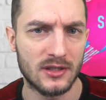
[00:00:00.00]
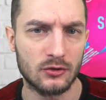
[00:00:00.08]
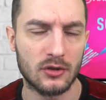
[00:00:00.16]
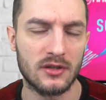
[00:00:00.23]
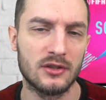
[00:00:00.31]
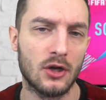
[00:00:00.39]

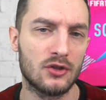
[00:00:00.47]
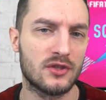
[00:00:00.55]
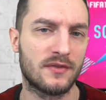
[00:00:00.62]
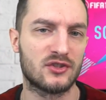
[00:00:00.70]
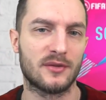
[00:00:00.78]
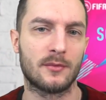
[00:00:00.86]
giocatore di
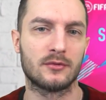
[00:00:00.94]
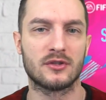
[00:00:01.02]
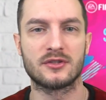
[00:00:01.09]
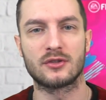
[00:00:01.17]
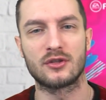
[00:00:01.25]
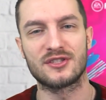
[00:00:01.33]
oggi facciamo il
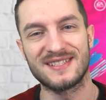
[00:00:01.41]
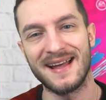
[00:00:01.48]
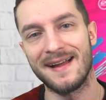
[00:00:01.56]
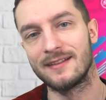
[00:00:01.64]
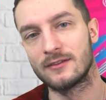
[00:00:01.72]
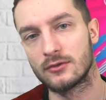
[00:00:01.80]
nostro
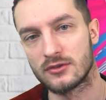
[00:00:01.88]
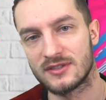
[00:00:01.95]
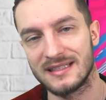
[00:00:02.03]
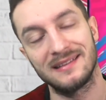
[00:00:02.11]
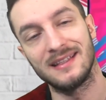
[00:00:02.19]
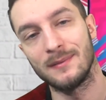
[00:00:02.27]
salto
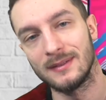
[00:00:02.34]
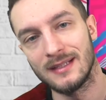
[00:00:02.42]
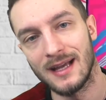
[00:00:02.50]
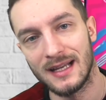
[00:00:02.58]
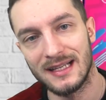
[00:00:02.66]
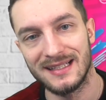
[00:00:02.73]

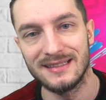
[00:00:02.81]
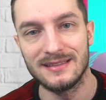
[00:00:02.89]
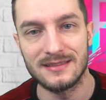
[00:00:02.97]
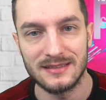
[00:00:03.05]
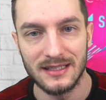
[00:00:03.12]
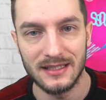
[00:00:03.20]
settimanale finale
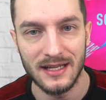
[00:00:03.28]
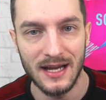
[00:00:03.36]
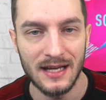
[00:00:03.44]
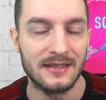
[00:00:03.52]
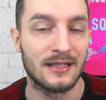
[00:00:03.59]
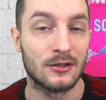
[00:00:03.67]
in Serie
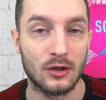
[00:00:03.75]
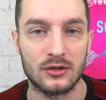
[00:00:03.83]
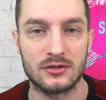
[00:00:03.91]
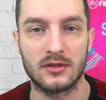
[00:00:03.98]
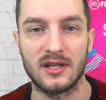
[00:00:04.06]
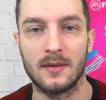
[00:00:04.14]
A nel
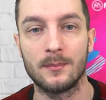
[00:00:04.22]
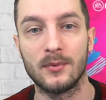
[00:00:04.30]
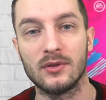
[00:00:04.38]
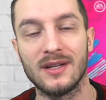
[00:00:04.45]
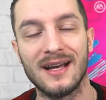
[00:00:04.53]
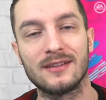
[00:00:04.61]
nostro
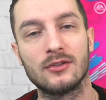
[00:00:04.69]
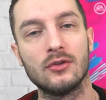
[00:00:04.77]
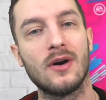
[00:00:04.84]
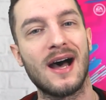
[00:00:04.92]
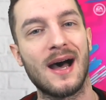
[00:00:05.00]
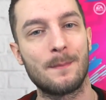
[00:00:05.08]

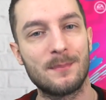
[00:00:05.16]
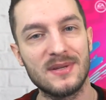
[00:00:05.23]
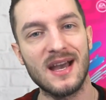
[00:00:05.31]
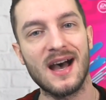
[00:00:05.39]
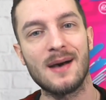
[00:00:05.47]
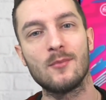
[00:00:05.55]
campionato
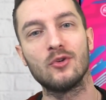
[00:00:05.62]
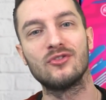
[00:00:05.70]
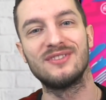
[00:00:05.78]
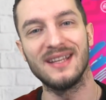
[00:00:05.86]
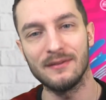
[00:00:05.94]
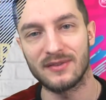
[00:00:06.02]
abbiamo
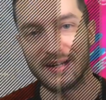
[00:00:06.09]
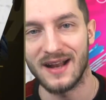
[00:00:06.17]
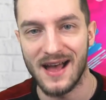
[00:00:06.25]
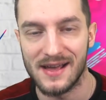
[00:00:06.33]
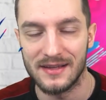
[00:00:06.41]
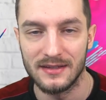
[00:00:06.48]
De
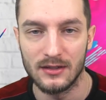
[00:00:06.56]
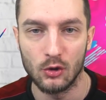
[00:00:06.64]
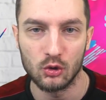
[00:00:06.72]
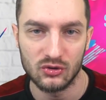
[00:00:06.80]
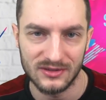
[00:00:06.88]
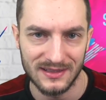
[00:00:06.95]
Vrij
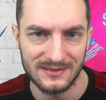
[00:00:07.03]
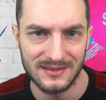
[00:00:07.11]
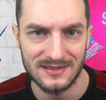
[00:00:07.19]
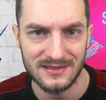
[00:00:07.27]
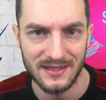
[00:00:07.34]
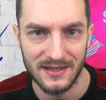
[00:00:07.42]

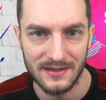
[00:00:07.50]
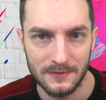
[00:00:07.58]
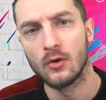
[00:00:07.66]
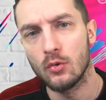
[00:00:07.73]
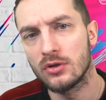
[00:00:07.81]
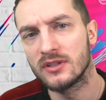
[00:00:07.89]
86,
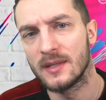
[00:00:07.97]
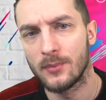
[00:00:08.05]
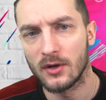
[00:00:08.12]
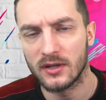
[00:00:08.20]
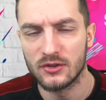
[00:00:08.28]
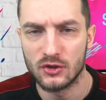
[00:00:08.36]
uno dei
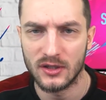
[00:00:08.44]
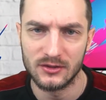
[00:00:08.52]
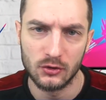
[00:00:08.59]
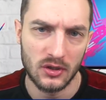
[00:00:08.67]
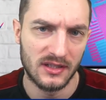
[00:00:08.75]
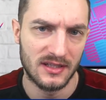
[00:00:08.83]
pochi
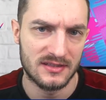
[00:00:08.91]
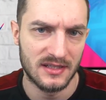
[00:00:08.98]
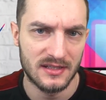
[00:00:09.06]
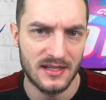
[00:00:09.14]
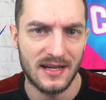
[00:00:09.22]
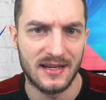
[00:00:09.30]
giocatori della
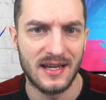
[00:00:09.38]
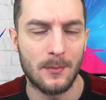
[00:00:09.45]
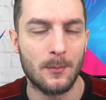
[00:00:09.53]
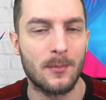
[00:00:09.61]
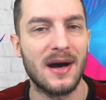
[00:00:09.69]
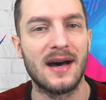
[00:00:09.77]
Serie A che
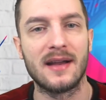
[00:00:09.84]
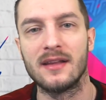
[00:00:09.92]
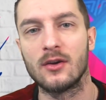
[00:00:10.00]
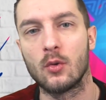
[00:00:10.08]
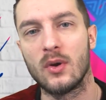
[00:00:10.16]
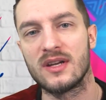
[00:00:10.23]
appare
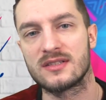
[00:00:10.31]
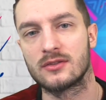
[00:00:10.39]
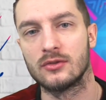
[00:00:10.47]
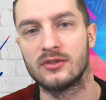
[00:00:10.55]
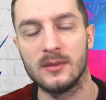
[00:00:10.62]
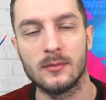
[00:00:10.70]
in
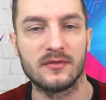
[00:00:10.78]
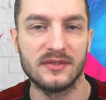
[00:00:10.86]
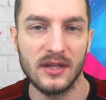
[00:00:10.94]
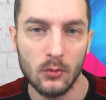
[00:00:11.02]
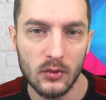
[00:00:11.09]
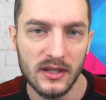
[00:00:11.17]
questo Team of
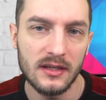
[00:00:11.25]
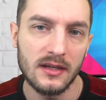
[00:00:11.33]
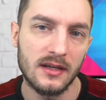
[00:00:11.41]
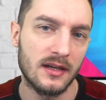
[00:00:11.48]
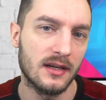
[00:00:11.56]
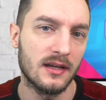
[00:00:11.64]
the
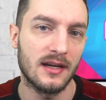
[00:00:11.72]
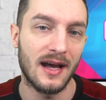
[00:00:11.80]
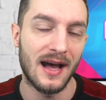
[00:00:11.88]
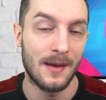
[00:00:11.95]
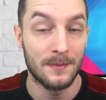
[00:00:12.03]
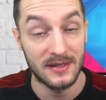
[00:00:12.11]
Week,
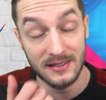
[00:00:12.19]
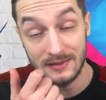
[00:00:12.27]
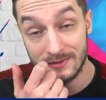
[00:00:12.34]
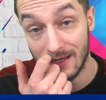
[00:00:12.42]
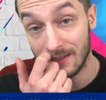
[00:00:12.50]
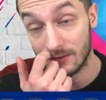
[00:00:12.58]
ha
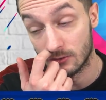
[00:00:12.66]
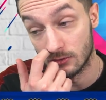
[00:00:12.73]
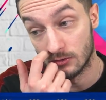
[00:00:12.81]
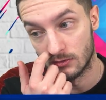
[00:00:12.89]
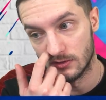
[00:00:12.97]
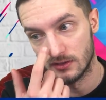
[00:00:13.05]

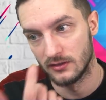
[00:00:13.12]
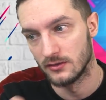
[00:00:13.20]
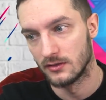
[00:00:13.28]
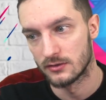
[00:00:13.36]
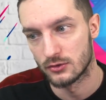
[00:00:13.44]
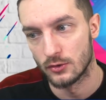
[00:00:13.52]
meritato
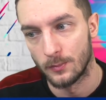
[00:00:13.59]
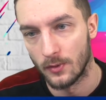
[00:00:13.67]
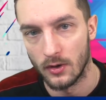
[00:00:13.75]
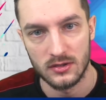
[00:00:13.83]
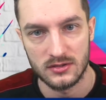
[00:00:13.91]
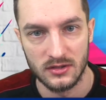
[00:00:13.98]
il suo
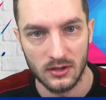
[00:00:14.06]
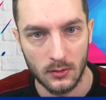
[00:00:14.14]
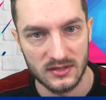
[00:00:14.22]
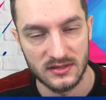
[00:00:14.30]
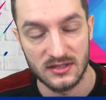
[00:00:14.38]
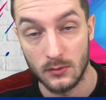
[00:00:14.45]
posto in
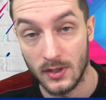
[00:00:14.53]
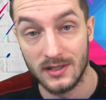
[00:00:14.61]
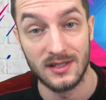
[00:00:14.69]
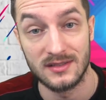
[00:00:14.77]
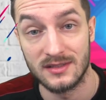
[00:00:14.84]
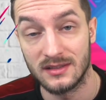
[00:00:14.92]
questa
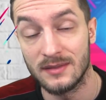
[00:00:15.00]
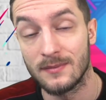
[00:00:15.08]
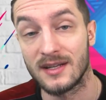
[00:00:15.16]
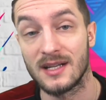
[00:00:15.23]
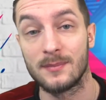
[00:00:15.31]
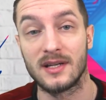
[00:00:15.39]
squadra della
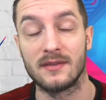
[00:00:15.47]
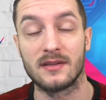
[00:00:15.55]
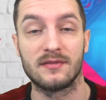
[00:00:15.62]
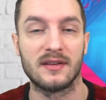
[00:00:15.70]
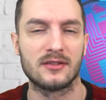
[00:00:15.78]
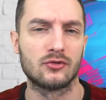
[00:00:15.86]
settimana per
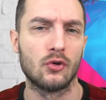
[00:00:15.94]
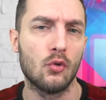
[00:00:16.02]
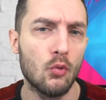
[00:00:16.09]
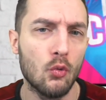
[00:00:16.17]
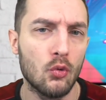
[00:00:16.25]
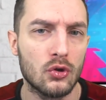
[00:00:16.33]
aver fatto
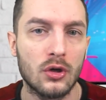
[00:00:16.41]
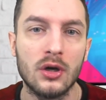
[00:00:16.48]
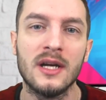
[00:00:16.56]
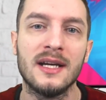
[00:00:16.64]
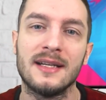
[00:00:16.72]
uno